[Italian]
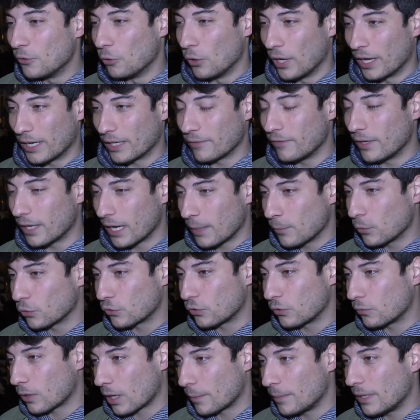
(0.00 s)
noi arriveremo
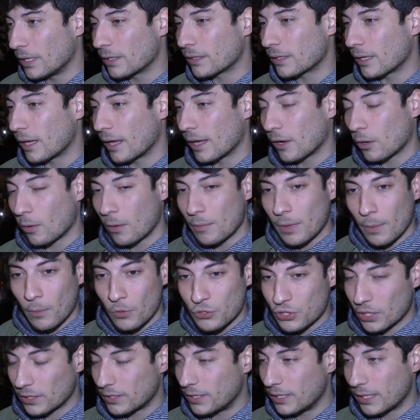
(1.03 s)
sicuramente, come
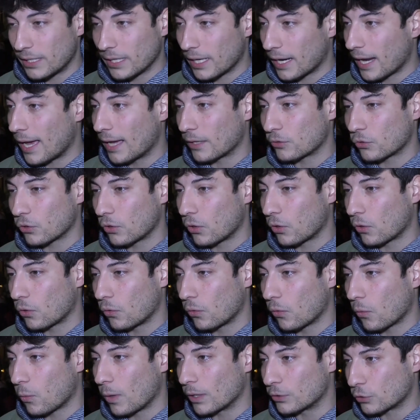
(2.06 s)
abbiamo già dichiarato,
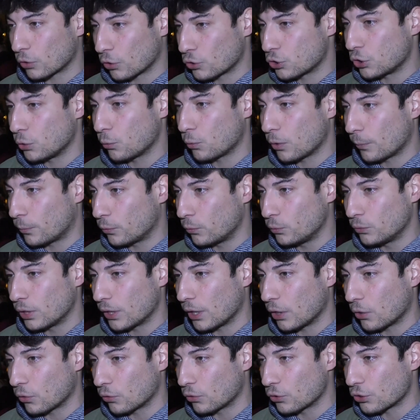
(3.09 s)
con 4-5
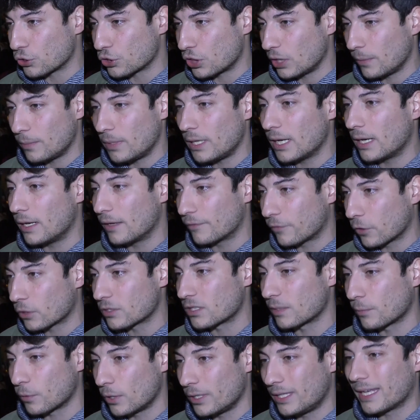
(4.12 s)
punti riconoscibili alle
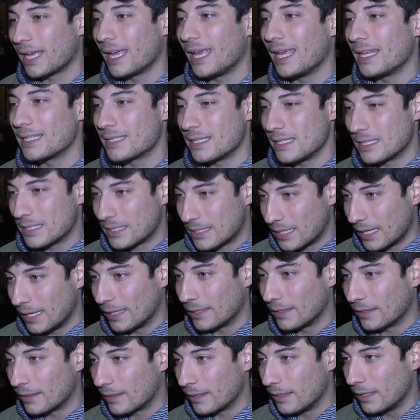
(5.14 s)
forze politiche
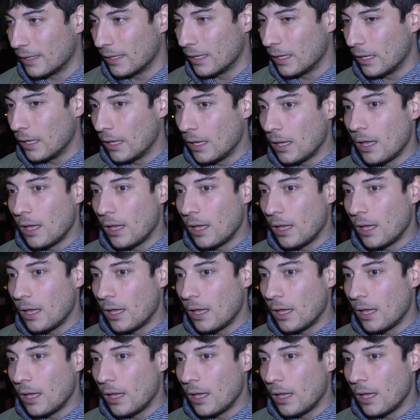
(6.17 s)
esistenti,